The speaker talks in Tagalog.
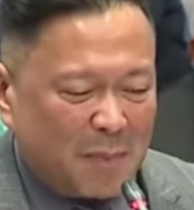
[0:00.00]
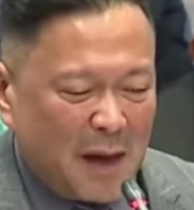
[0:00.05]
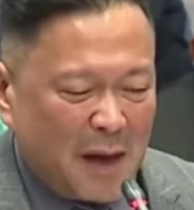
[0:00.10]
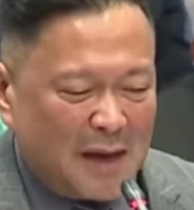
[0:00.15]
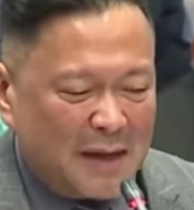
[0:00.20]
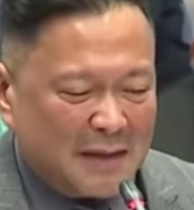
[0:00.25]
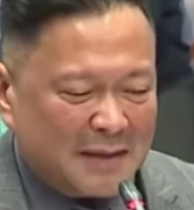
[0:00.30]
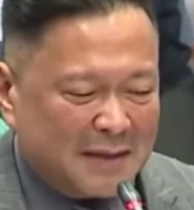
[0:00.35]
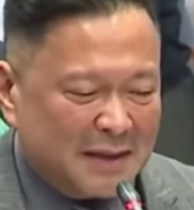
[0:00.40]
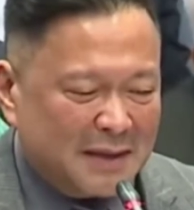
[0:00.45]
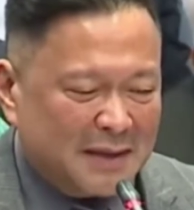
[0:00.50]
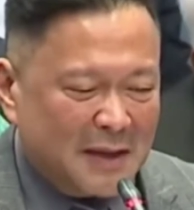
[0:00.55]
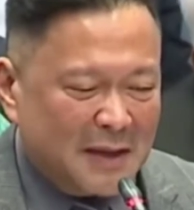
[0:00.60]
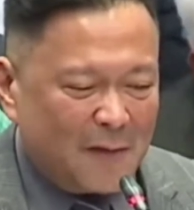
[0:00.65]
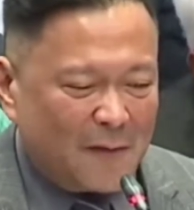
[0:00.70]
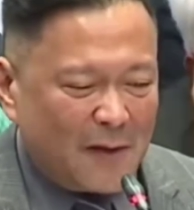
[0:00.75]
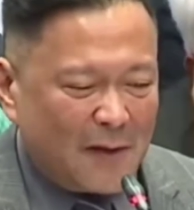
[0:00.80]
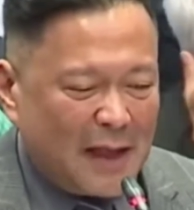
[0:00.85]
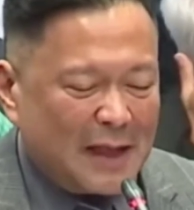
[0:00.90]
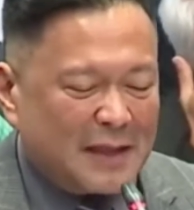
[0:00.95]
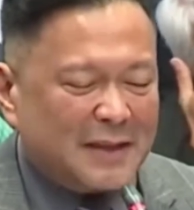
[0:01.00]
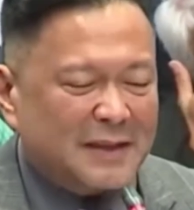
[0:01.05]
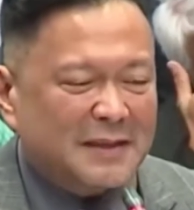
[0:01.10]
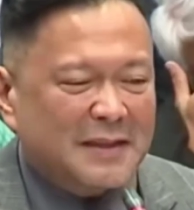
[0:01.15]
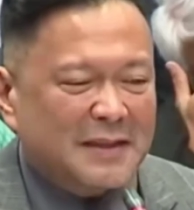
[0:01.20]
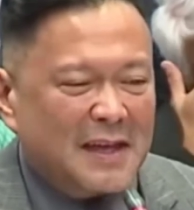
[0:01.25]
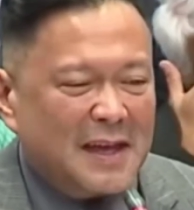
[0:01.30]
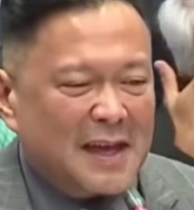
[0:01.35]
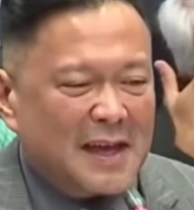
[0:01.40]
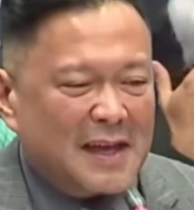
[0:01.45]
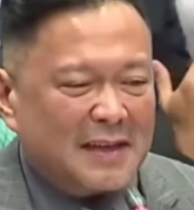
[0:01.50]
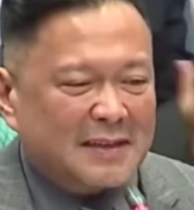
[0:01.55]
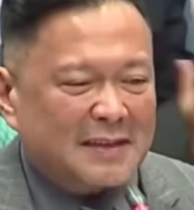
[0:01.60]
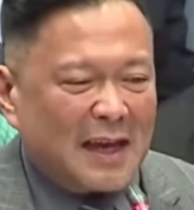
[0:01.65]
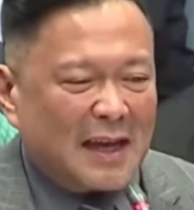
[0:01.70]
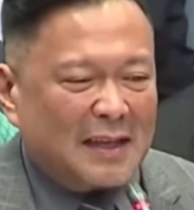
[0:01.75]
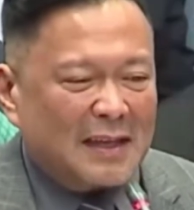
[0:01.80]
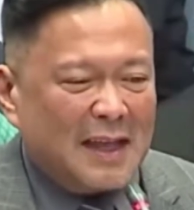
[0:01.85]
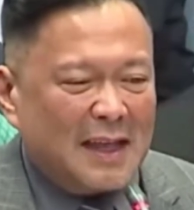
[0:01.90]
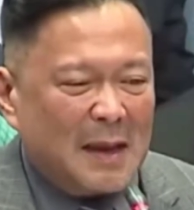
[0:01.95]
policy difference
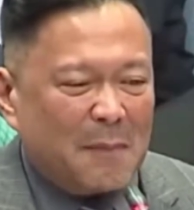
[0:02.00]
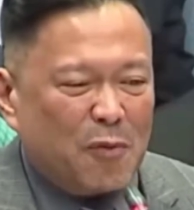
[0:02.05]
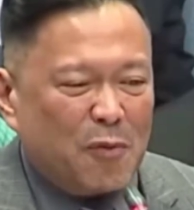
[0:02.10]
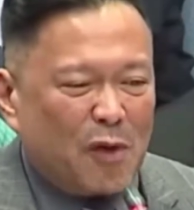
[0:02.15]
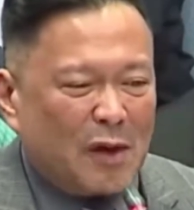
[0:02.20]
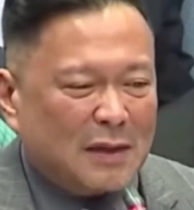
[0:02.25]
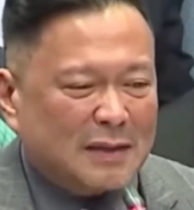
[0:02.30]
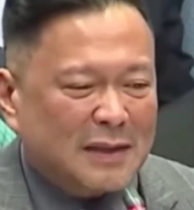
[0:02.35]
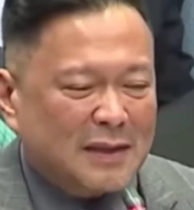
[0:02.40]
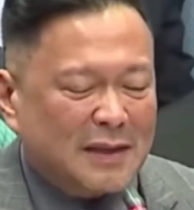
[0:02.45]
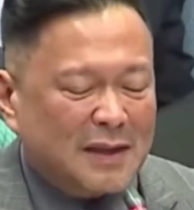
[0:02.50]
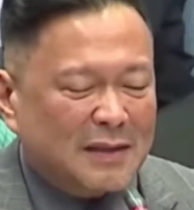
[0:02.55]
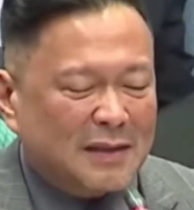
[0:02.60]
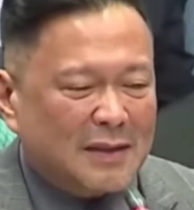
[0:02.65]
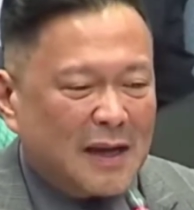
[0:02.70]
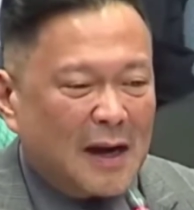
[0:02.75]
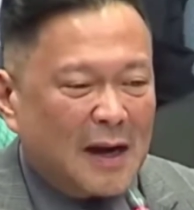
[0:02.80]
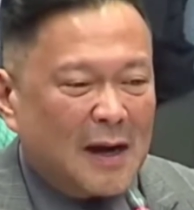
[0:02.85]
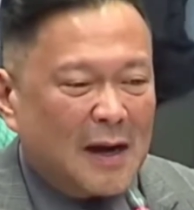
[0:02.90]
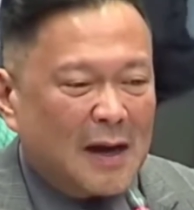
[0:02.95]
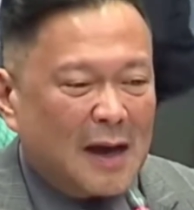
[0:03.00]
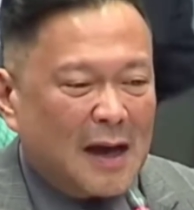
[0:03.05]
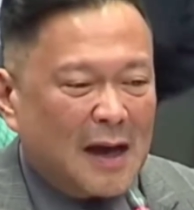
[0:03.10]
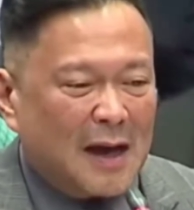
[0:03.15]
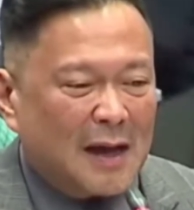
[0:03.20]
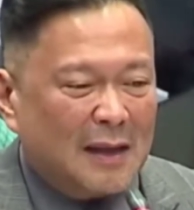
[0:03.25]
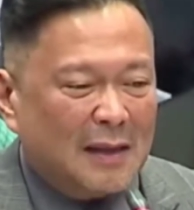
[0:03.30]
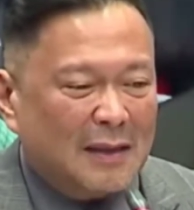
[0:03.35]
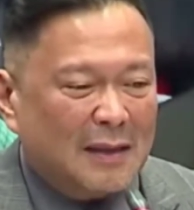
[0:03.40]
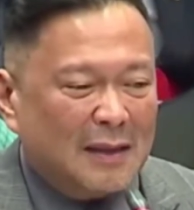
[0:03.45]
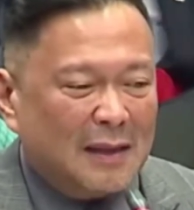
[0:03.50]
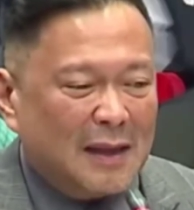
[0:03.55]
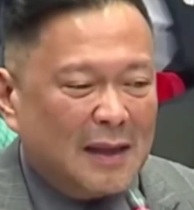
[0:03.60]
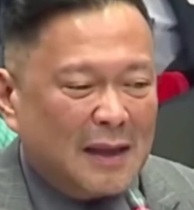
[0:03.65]
sa kanila po kasi these are uh,